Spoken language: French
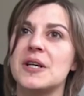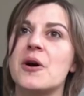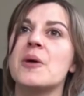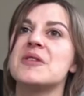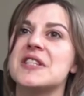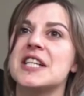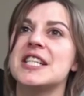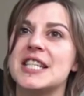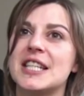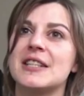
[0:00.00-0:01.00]
et home
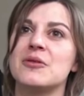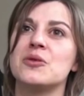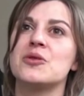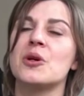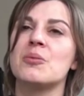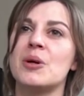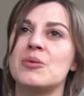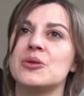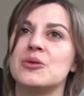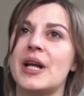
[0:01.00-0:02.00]
staging des futurs
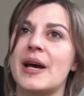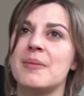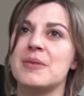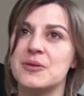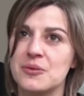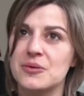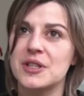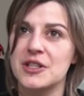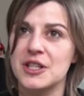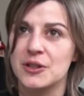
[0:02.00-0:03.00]
meubles de la maison
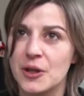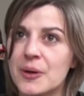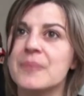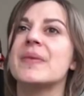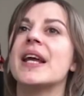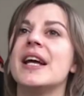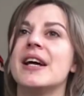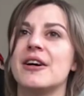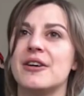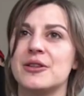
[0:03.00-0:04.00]
d'ingénieur.
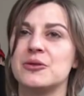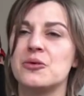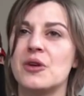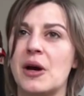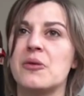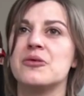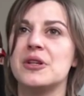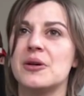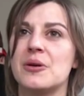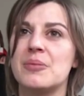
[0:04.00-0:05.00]
Euh, donc voilà, on
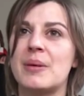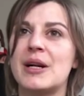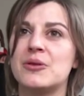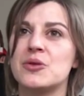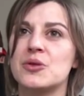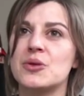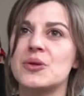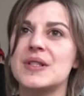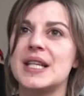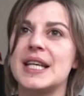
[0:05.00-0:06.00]
fait euh, pas mal de
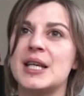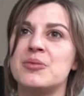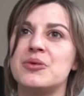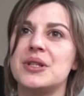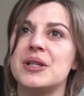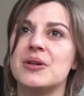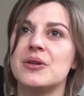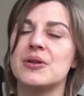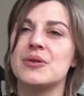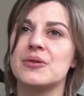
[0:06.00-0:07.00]
choses. Et puis,
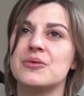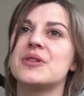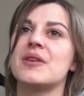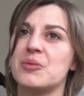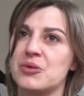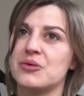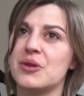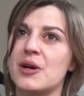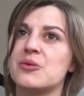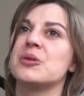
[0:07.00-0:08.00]
euh, vous avez pu
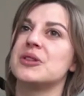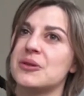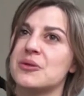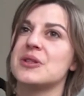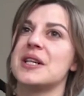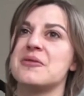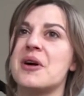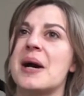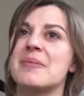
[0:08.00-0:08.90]
voir, ou peut-être que vous allez voir